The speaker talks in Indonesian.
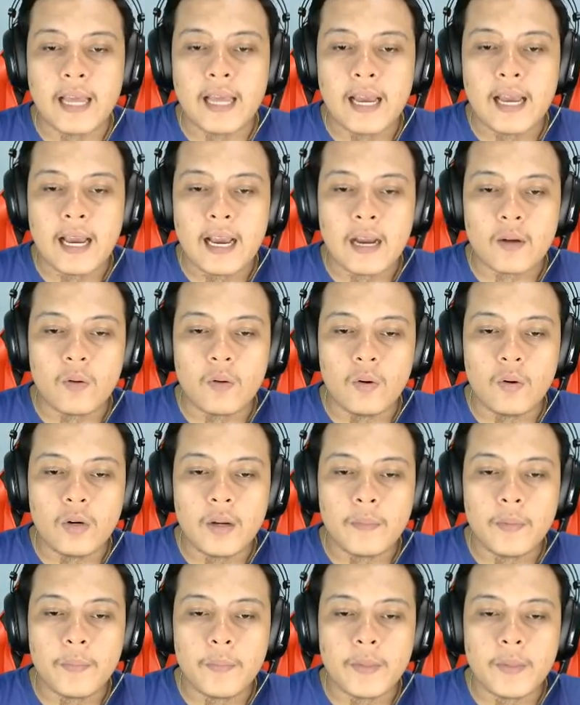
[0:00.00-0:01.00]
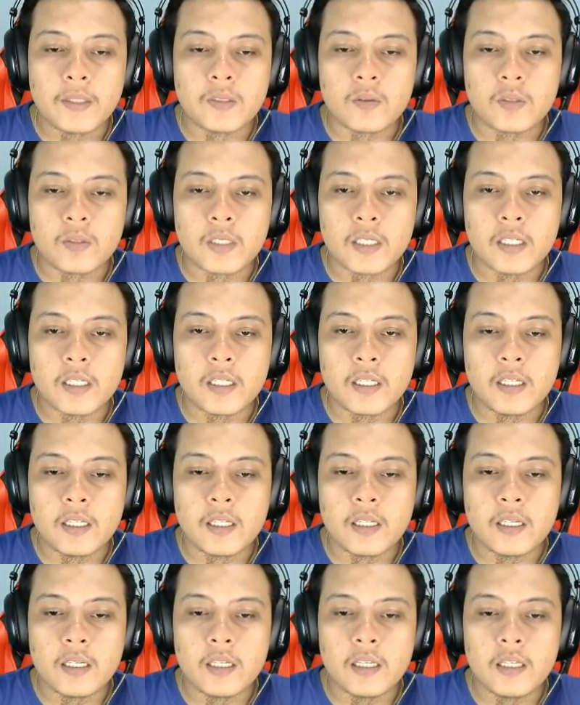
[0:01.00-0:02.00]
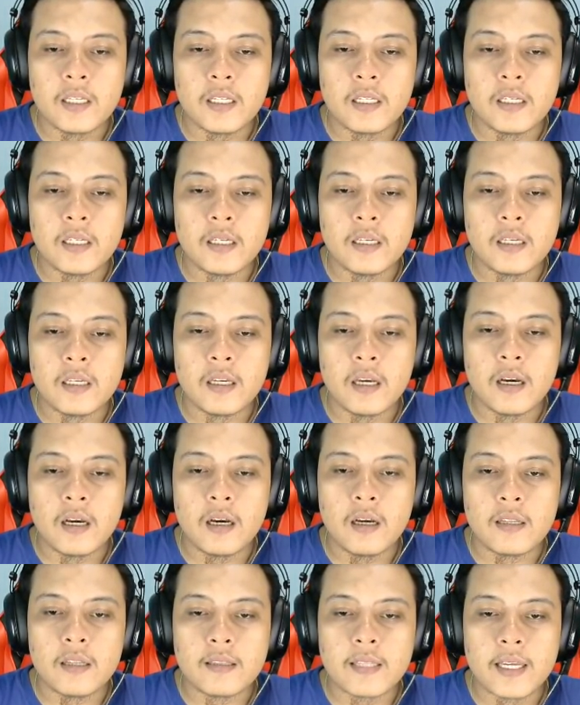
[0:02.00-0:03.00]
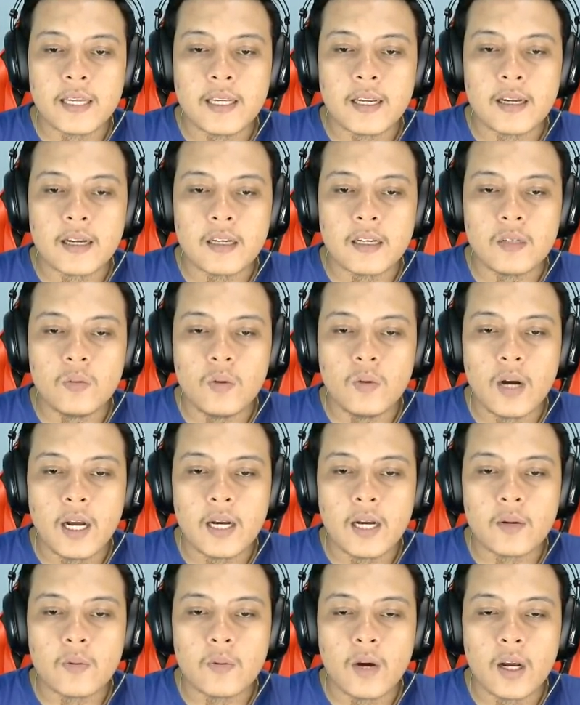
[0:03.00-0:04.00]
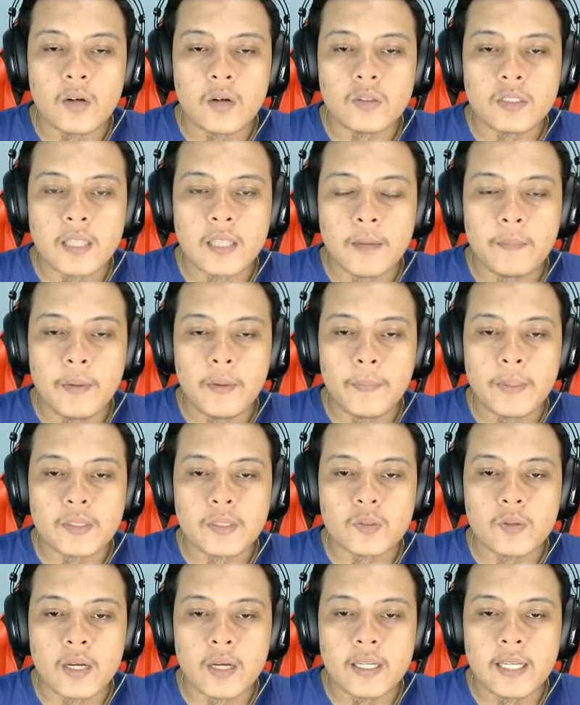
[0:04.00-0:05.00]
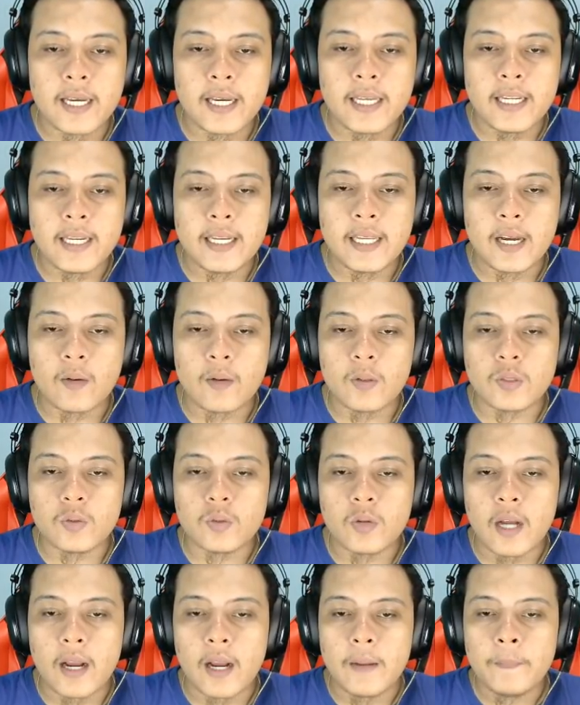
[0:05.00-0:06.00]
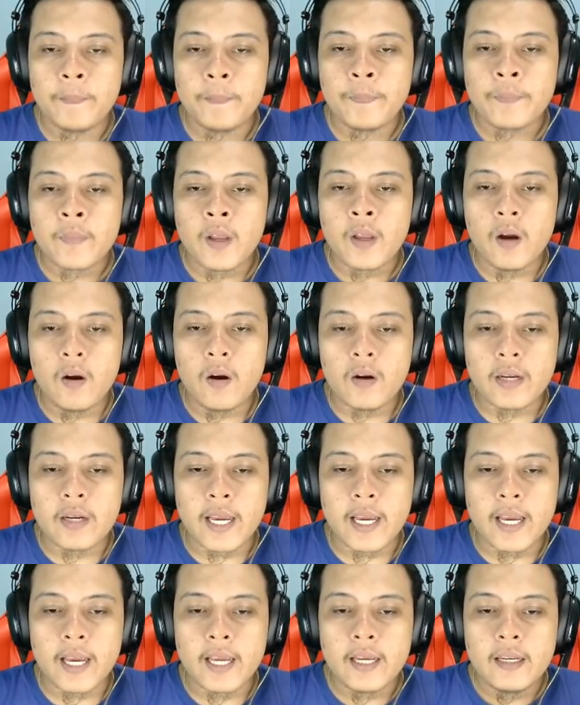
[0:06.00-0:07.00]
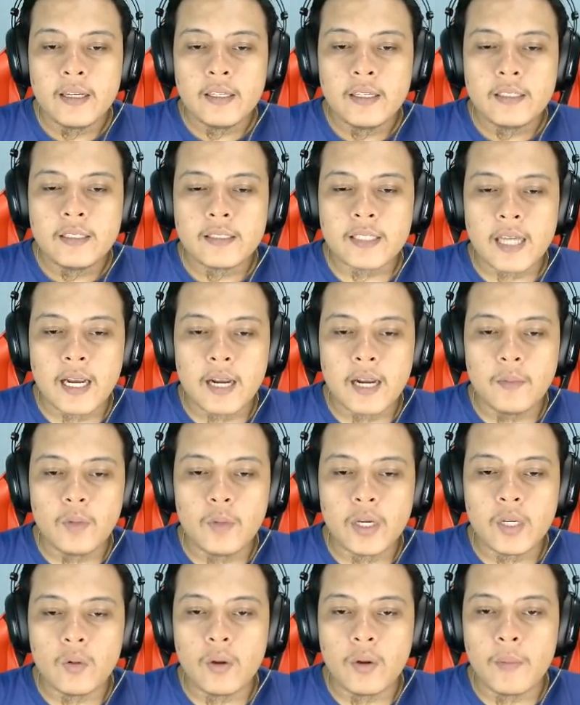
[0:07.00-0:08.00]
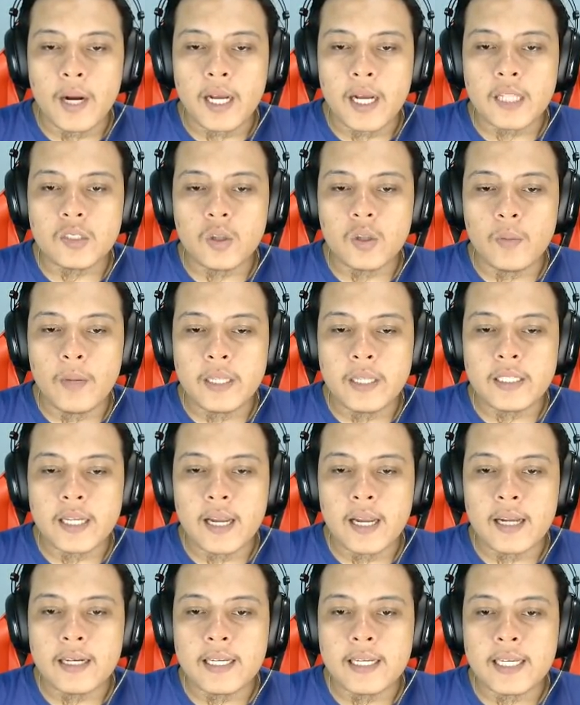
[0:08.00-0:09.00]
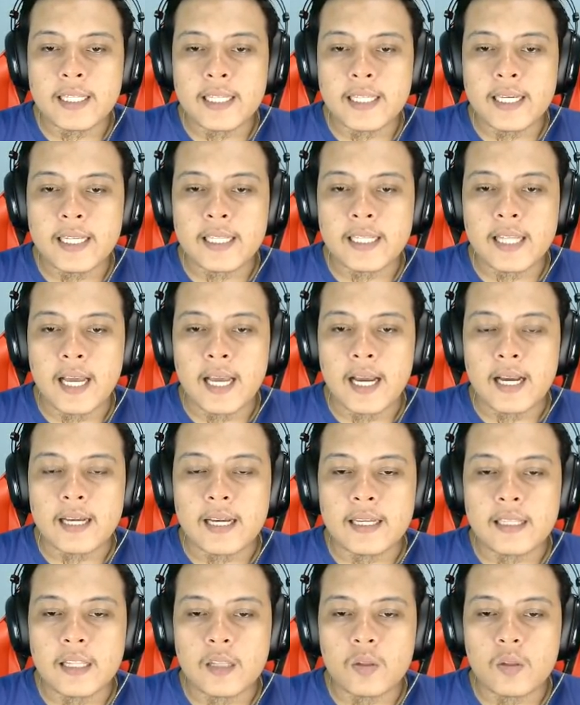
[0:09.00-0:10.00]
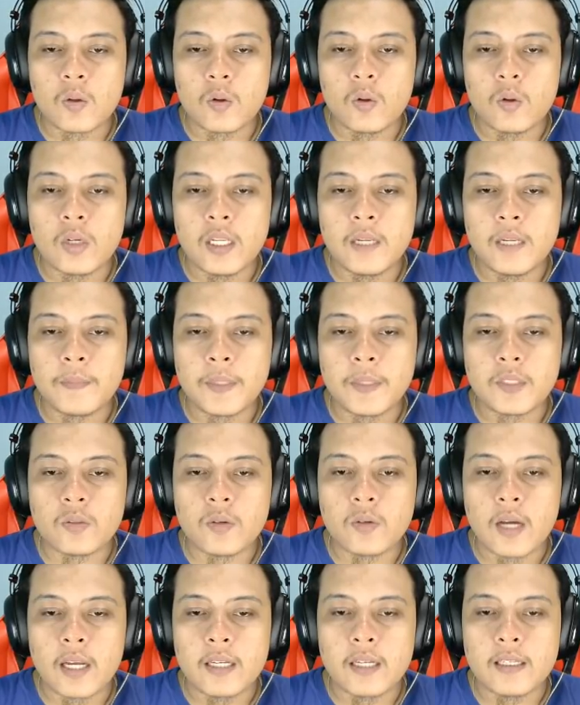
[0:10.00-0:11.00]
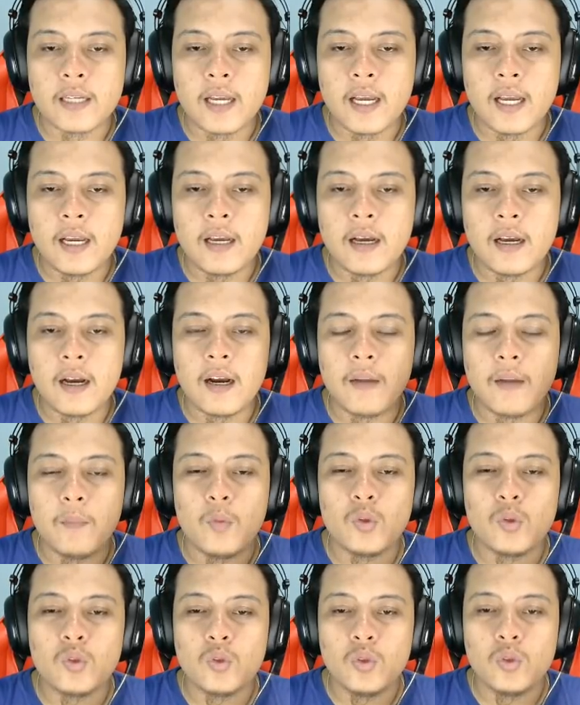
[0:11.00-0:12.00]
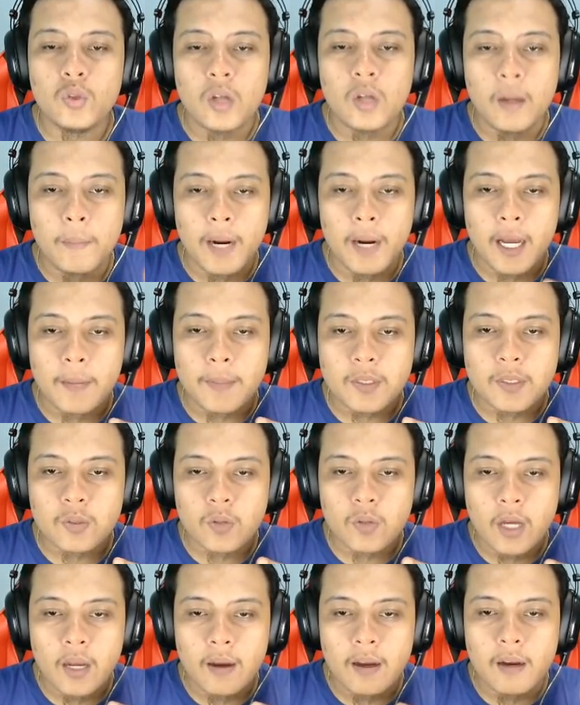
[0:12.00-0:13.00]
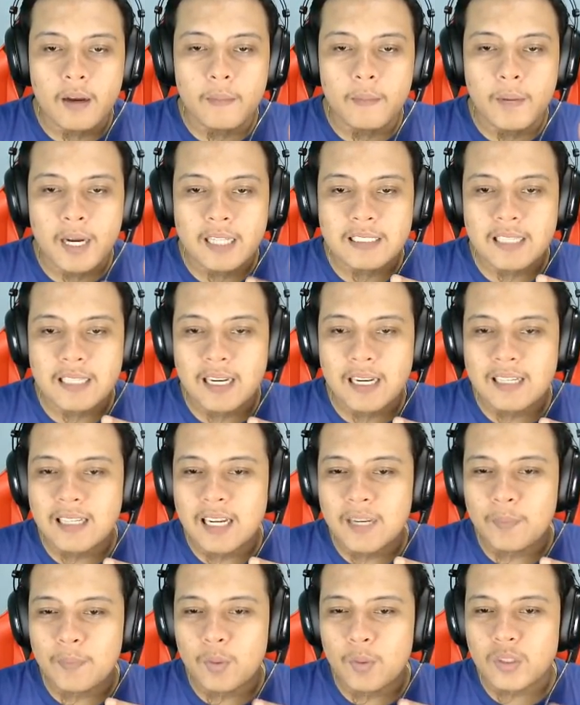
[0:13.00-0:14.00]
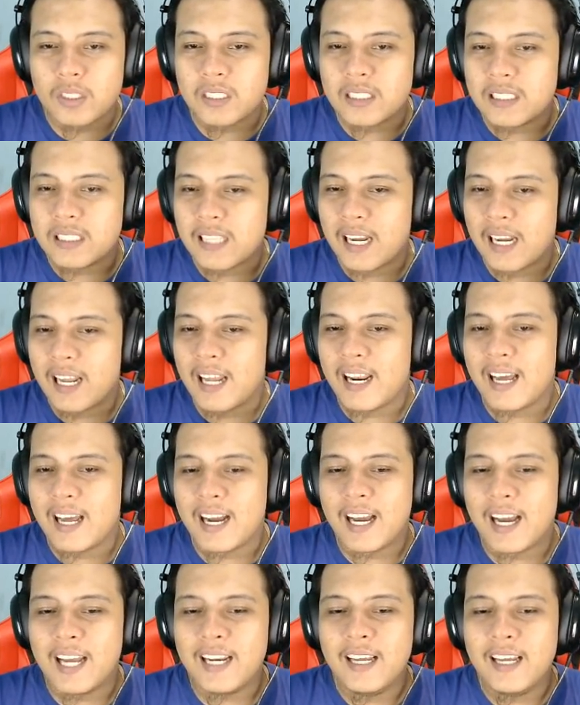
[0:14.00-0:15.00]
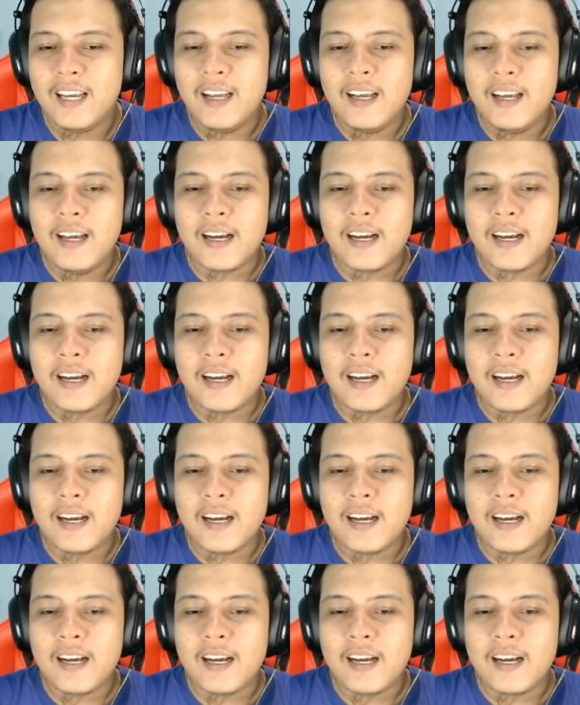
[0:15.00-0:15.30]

Nah, gue udah memasuki uh, tier kedua, Gua harus tambah pasukan yang ini nih yang gue suka. Oke, sekarang mungkin gue bakal nyoba nyerang dikit-dikit lah. Kita turunin pasukannya. Uh, musuh juga bakal pasukan uh, eh, bakal nyerang dari posisi sana, nah kan?